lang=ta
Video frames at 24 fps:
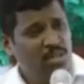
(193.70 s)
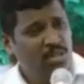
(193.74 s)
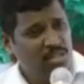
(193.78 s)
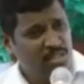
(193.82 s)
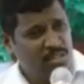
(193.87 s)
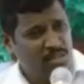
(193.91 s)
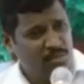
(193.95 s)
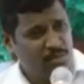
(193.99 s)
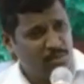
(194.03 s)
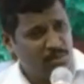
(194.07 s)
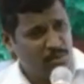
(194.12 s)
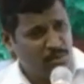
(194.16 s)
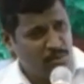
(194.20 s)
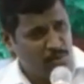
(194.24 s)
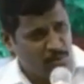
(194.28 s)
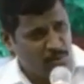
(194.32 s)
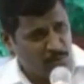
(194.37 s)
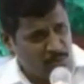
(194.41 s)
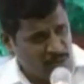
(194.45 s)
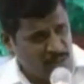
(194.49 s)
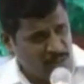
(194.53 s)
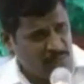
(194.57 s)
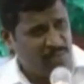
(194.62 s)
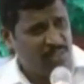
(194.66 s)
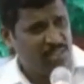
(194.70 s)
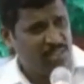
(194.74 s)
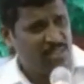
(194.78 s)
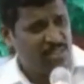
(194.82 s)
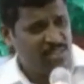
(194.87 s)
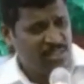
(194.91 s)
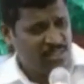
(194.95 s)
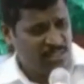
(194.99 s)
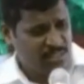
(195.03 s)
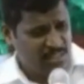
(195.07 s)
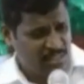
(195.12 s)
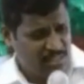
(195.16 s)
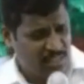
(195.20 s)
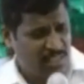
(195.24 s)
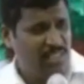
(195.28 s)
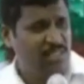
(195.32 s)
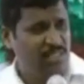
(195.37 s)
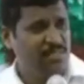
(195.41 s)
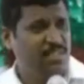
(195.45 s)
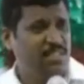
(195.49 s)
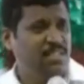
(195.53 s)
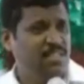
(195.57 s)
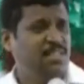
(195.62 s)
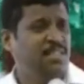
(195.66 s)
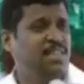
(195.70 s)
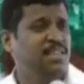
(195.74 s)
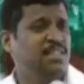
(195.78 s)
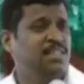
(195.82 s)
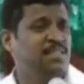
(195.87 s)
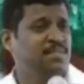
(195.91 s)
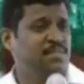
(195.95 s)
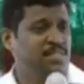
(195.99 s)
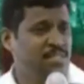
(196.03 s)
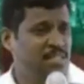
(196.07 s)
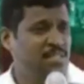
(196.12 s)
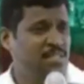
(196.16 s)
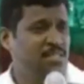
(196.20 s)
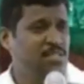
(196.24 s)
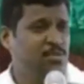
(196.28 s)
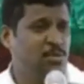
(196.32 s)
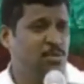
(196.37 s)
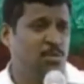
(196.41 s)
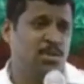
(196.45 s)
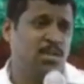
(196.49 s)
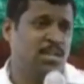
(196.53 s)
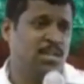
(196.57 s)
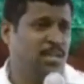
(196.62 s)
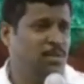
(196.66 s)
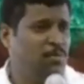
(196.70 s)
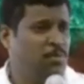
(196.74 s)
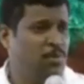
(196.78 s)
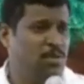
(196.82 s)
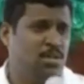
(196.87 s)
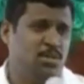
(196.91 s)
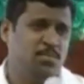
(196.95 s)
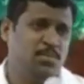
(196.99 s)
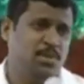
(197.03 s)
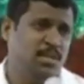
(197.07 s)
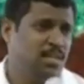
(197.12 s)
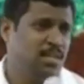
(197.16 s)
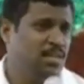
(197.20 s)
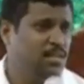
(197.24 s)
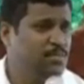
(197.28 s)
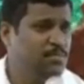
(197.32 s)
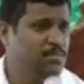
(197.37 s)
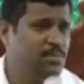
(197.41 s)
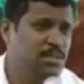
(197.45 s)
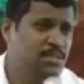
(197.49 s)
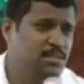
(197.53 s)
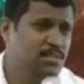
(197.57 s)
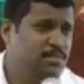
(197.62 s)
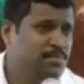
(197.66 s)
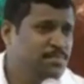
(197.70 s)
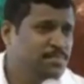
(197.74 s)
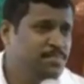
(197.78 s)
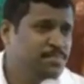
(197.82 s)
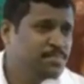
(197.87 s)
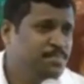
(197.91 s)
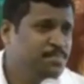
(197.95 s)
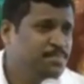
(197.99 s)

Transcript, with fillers: உங்களுக்கு ஒரு நோய் வந்து இன்னைக்கு வரைக்கும் நடந்த விஷயத்த சொல்கிறக்கே ஒன்றரை மணி நேரம் ஆகுமா